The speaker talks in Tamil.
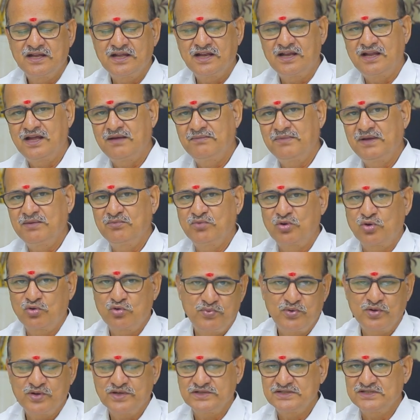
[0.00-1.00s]
எல்லாமே
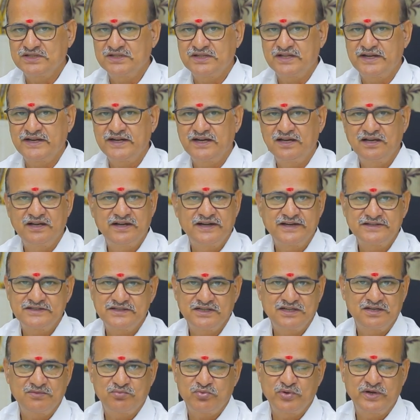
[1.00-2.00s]
முற்போக்கு சிந்தனைகள்
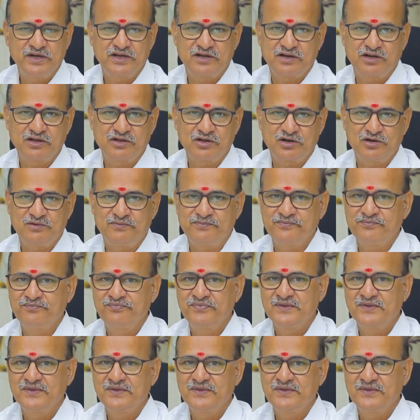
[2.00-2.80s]
நினச்சிக்கிட்டு போயிட்டுருக்கிறோம்